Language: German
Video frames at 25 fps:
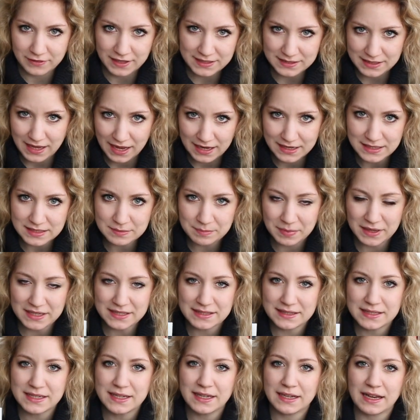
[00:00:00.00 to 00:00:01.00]
was alles
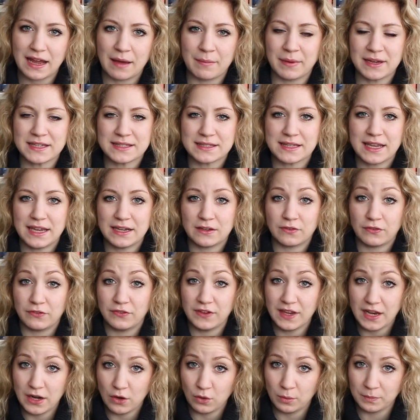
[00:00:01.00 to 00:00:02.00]
passiert, aber es geht
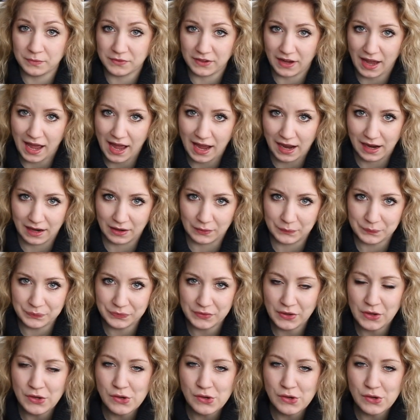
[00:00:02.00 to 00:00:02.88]
viel um Drachen.